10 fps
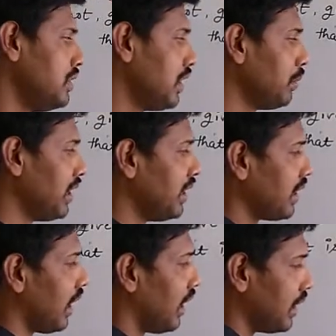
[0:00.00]
जब
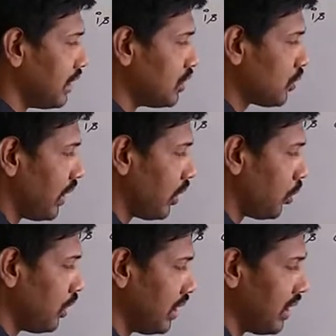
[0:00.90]
इनका स्क्वेयर
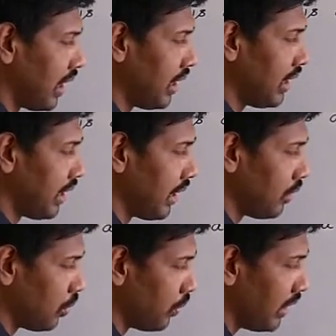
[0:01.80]
रूट निकालेंगे
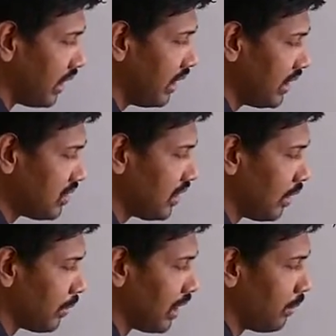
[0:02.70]
तो वो
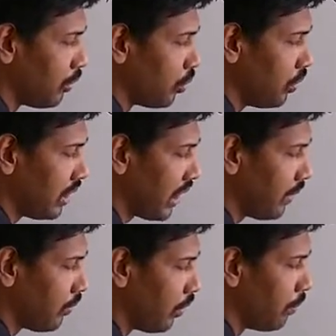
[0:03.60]
इरेशनल मतलब रूट
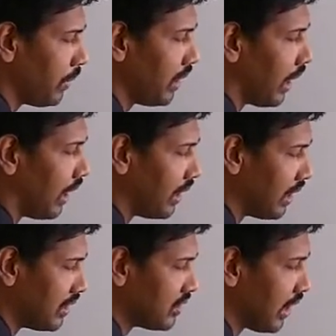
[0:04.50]
के फॉर्म में
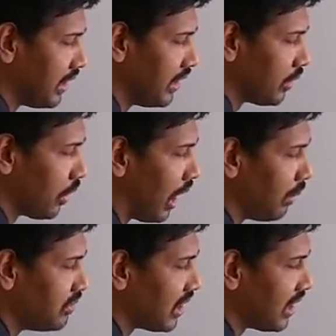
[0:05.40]
आना चाहिए तो
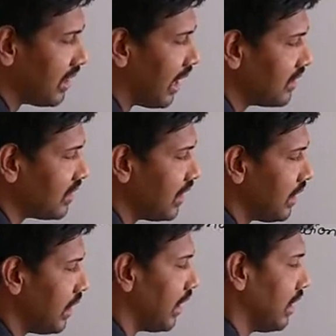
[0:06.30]
आप ज़रा ध्यान से
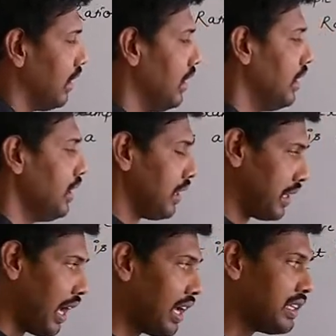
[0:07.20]
देखिए
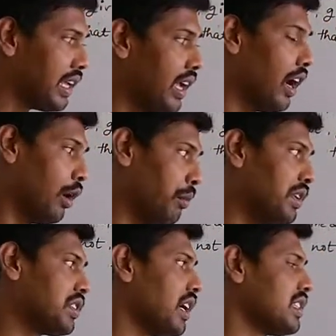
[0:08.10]
क्या ये
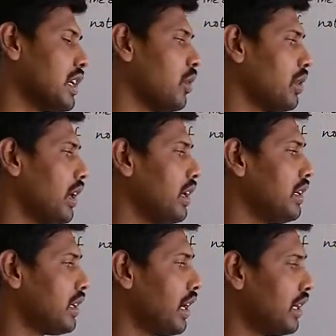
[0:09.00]
हमेशा ऐसा होता
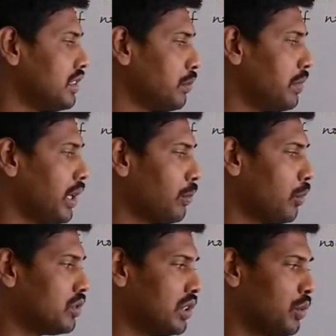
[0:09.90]
है क्या जब भी आप
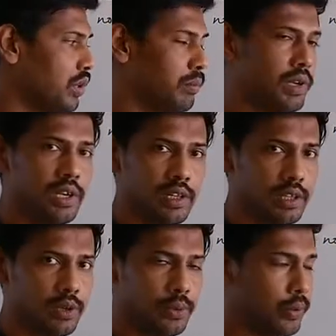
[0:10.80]
पॉजिटिव नंबर
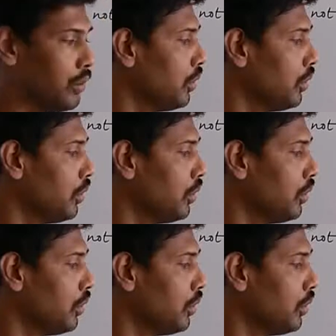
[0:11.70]
लेते हो